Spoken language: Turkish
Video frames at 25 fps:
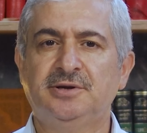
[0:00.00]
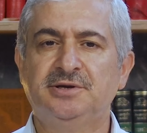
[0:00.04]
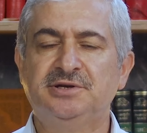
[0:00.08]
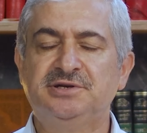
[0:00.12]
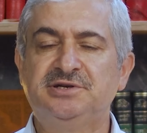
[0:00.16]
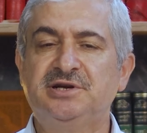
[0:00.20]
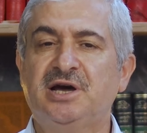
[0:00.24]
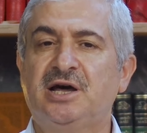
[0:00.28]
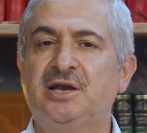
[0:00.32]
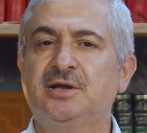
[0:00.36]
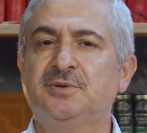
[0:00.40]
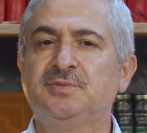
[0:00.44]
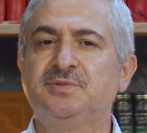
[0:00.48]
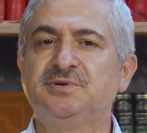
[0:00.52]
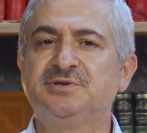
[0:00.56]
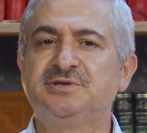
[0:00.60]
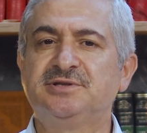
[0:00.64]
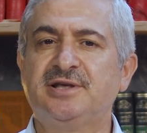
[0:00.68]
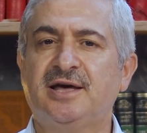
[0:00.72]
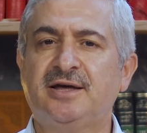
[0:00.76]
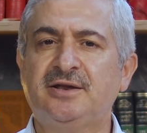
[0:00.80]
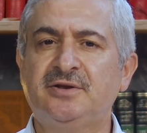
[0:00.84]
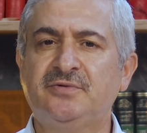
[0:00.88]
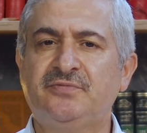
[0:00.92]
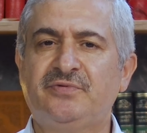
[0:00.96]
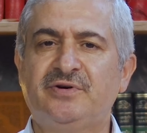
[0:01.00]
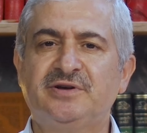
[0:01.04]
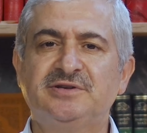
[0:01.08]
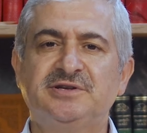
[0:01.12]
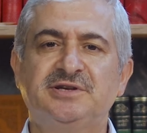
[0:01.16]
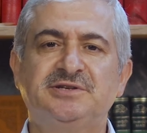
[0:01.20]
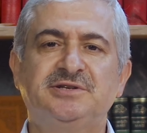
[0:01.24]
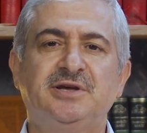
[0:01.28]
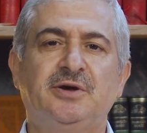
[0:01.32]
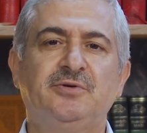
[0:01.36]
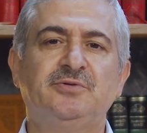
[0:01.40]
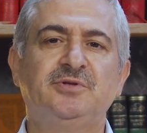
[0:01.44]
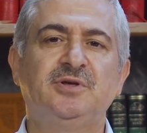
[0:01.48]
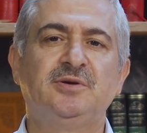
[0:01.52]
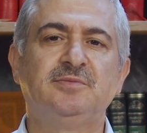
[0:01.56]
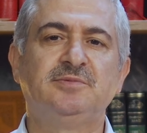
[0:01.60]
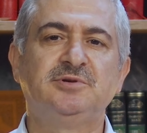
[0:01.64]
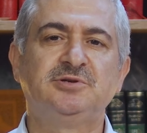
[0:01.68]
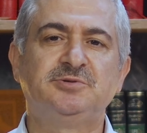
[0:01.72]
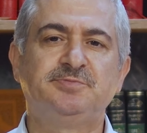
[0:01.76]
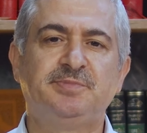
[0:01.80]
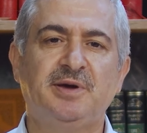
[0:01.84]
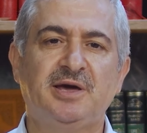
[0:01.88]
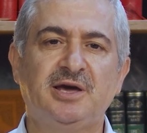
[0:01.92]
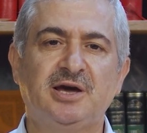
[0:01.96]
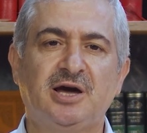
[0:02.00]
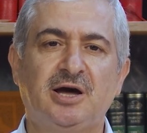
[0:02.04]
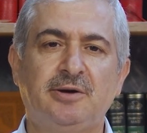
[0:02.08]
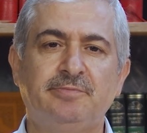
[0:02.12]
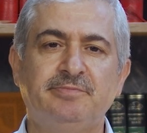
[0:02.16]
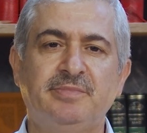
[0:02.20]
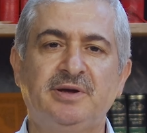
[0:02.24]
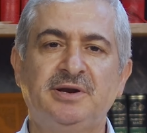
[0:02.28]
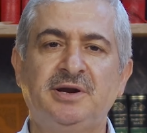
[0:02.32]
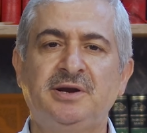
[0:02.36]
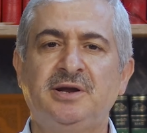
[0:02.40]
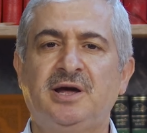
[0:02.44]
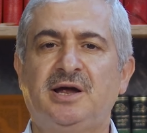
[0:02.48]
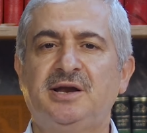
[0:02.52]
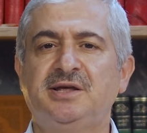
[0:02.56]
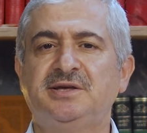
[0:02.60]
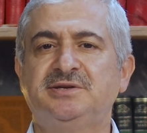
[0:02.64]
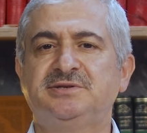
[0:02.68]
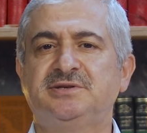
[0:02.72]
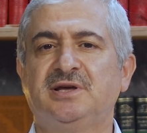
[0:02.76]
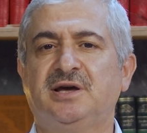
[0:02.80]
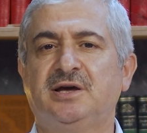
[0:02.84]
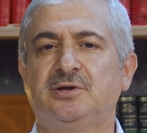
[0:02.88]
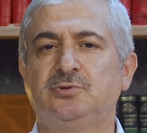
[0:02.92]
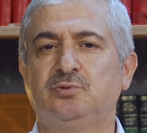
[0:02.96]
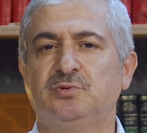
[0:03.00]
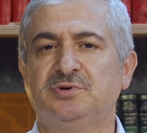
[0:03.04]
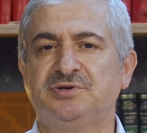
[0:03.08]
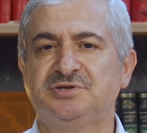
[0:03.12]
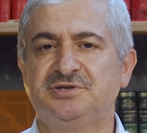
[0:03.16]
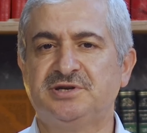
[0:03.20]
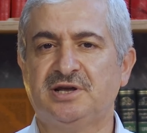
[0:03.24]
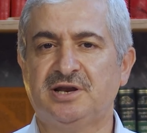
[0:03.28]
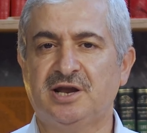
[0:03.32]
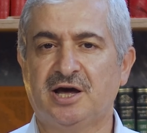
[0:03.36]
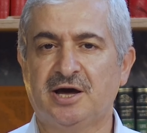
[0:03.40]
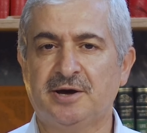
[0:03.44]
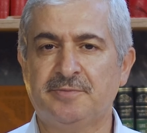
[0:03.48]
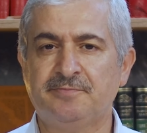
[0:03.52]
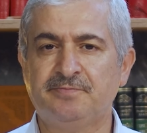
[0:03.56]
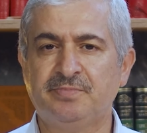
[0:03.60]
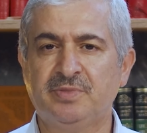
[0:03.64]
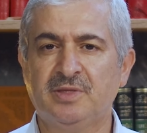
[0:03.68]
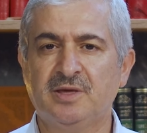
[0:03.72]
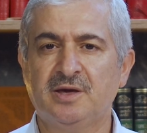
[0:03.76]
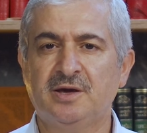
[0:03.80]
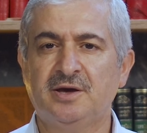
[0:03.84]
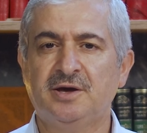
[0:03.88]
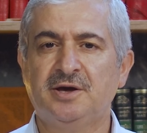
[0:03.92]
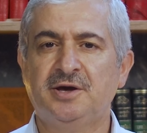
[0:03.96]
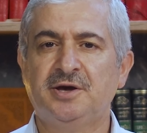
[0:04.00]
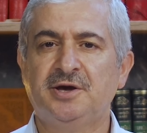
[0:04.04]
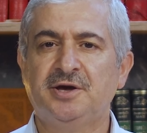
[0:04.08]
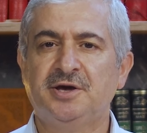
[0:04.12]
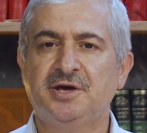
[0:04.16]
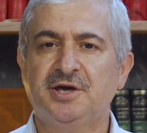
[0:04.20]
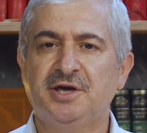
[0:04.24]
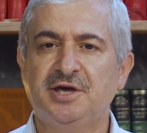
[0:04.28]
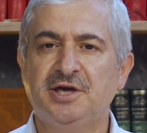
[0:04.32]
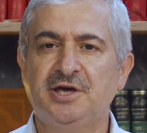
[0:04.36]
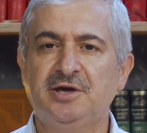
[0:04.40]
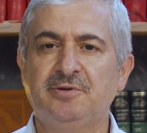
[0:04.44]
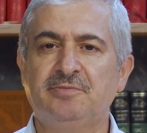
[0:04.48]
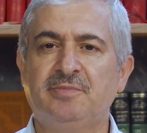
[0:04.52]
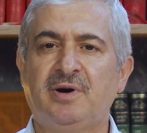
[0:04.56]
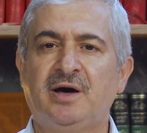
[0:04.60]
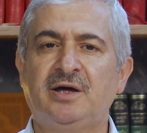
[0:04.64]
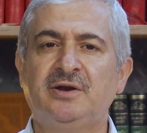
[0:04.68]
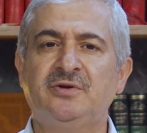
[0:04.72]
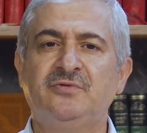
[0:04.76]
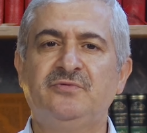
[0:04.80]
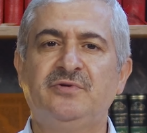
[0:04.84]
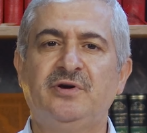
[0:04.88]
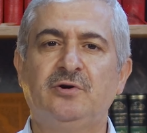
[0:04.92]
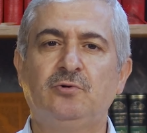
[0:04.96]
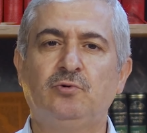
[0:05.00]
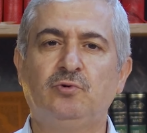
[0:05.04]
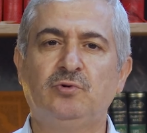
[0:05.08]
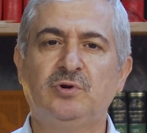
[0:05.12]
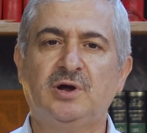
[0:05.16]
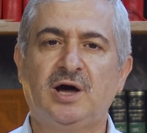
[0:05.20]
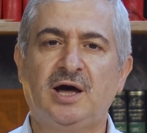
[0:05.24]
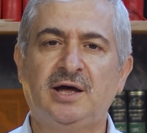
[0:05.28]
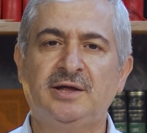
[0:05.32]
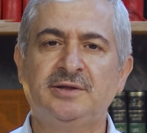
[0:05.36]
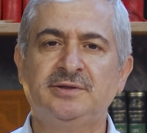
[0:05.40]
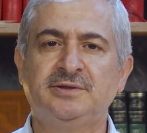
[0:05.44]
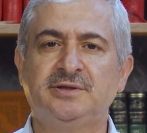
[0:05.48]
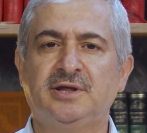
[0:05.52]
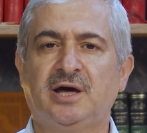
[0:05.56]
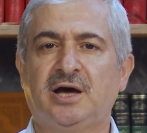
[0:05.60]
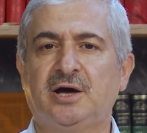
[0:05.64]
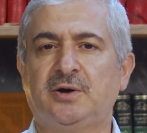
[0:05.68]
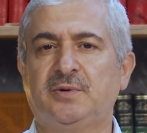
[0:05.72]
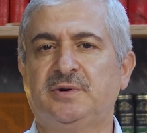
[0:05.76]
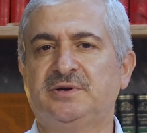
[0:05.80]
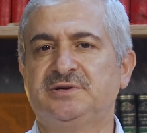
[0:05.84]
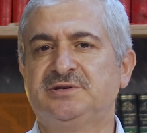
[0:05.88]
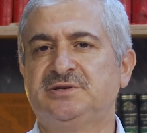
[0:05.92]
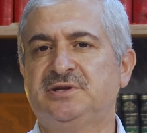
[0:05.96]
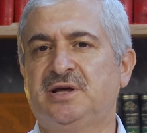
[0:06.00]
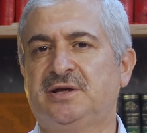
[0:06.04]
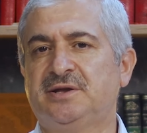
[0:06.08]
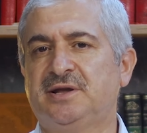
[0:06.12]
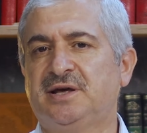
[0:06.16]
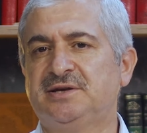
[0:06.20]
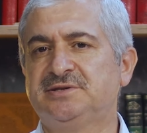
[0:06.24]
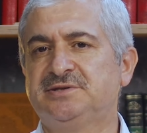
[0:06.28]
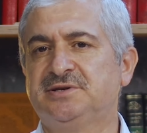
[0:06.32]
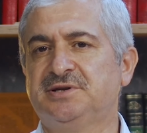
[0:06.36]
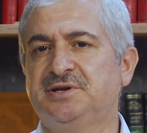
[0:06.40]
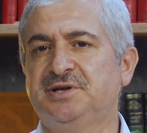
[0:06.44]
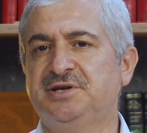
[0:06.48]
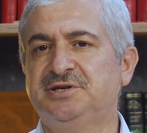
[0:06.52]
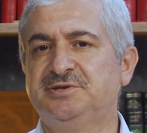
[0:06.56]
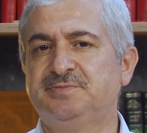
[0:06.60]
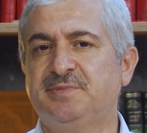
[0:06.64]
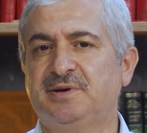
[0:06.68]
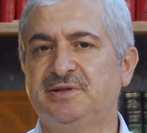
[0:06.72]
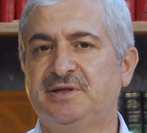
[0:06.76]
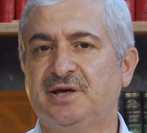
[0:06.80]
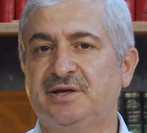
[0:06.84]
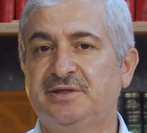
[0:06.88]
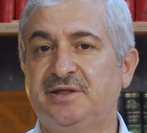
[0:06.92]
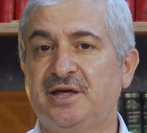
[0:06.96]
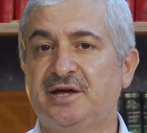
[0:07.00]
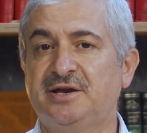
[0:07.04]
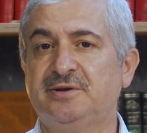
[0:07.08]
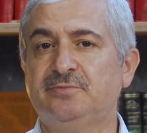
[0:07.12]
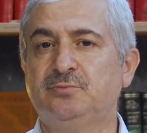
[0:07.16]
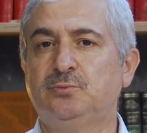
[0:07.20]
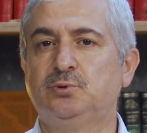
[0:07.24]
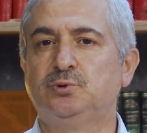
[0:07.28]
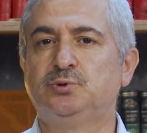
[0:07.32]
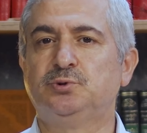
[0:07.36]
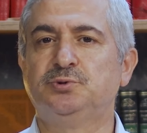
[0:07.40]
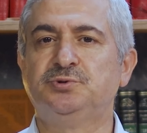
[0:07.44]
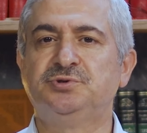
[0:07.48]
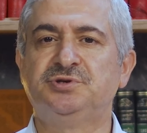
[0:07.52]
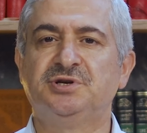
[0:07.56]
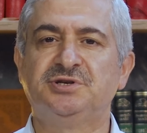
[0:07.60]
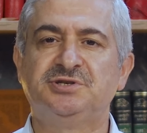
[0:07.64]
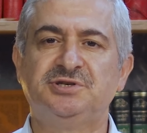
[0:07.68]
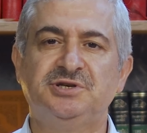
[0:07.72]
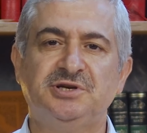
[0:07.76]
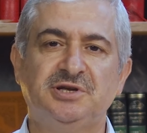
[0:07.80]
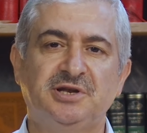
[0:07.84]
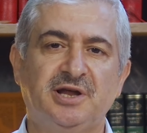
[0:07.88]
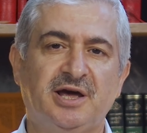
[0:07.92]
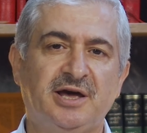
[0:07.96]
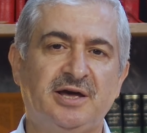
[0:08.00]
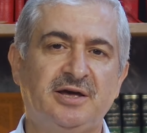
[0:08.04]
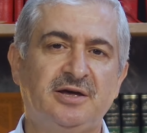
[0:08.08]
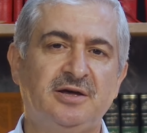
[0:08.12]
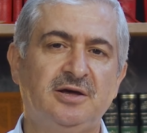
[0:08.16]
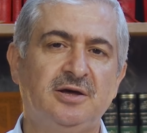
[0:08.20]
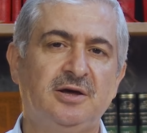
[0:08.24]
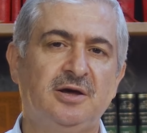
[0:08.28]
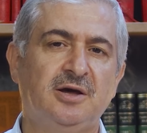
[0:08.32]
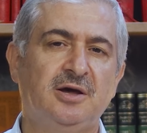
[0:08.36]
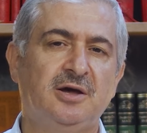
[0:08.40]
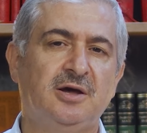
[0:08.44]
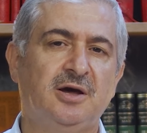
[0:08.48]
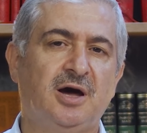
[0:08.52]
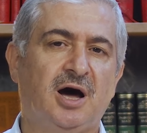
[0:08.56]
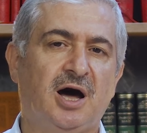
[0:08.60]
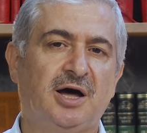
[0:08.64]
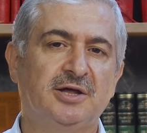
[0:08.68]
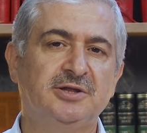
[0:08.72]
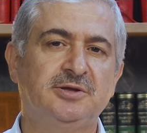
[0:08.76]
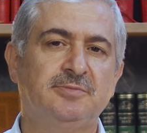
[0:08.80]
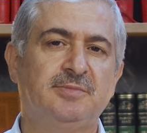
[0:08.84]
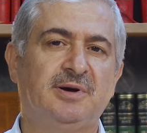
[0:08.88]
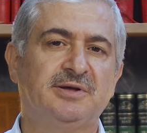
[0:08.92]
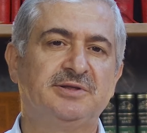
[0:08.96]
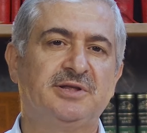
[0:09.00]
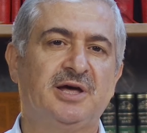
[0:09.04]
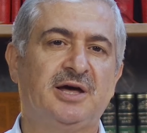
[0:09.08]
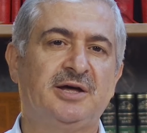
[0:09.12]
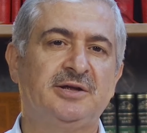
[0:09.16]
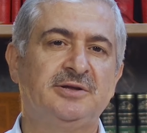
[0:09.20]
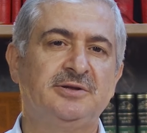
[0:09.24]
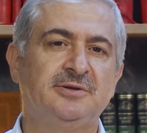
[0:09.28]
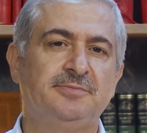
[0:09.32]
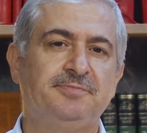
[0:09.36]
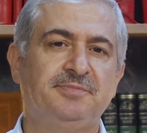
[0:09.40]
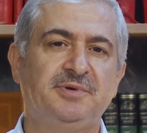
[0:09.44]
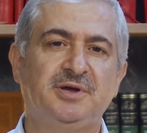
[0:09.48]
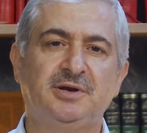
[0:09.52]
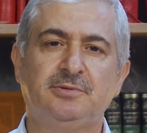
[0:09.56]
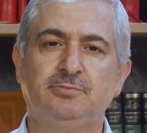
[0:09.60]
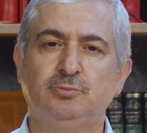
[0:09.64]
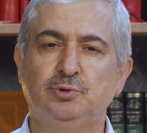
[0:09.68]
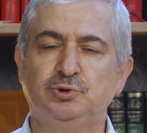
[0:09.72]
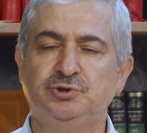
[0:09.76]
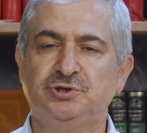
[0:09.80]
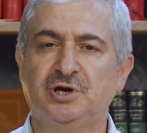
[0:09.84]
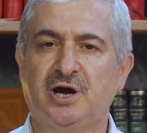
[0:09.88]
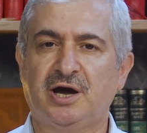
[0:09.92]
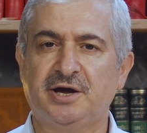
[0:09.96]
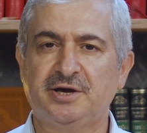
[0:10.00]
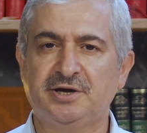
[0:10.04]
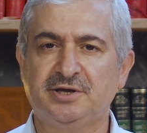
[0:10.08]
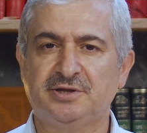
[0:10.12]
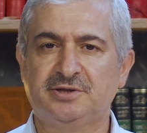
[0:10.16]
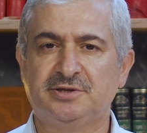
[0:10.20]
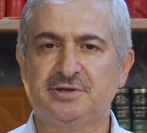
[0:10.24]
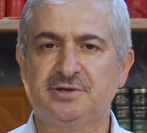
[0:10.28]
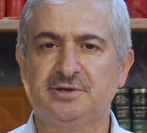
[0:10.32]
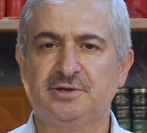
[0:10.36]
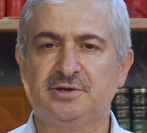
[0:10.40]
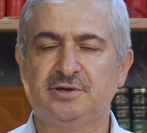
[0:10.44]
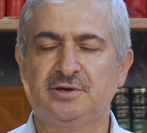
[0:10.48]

canımızdan fazla sevdiğimiz Peygamberin aleyhissalatü vesselam, iman ve Kur'an davasına nasıl hizmet ederim düşüncesiyle adım atan bir mücahit.